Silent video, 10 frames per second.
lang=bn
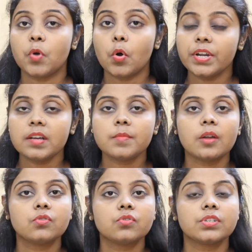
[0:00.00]
অনেক
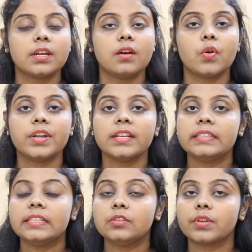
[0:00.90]
মানুষরা অনেক
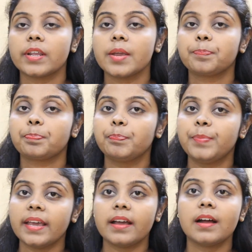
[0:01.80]
দিন ধরে
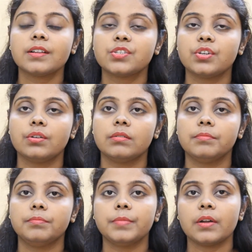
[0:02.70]
বেকার ছিল
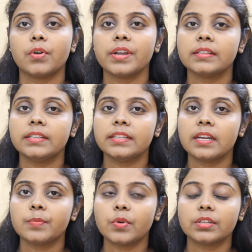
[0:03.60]
মানে অনেক
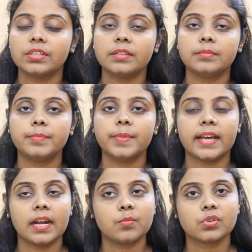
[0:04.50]
দিনের পর দিন
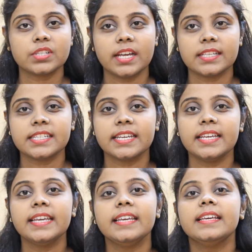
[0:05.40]
বেকার বসে আছে
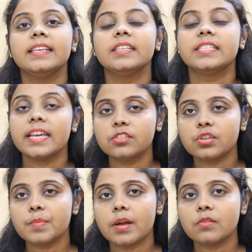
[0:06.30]
সেই
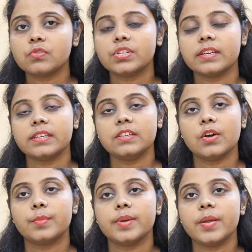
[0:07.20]
সব মানুষরা কি
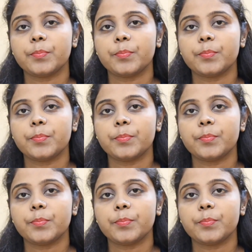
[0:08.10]
হবে